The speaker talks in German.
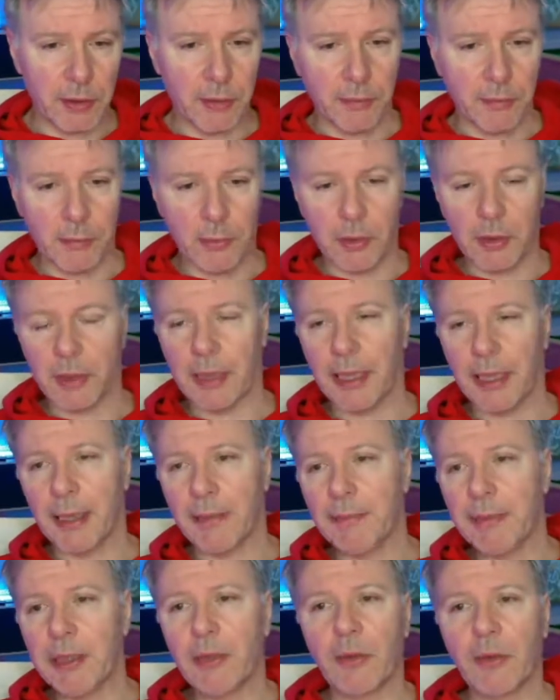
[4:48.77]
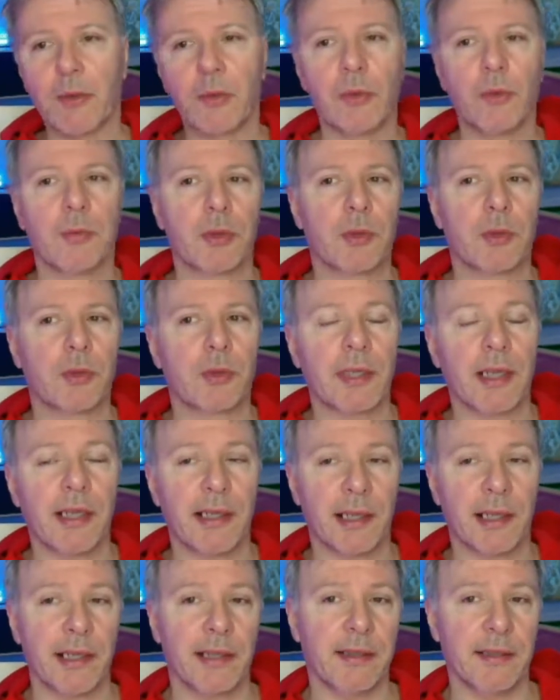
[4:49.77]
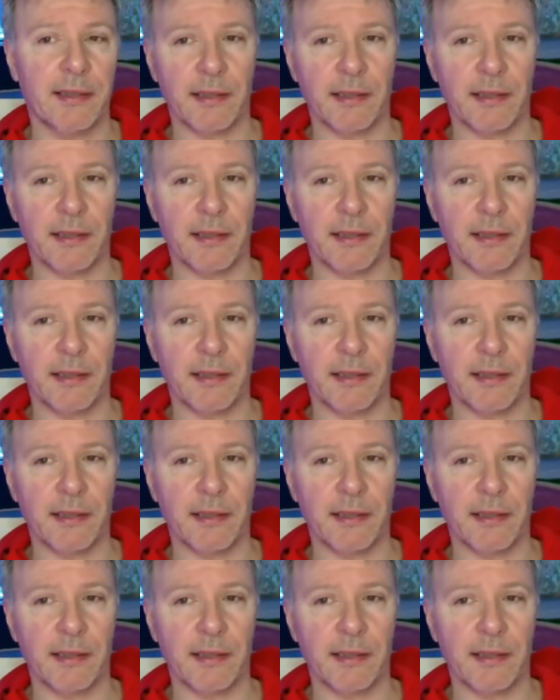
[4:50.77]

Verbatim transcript: Morgen Armin, es tut mir total leid,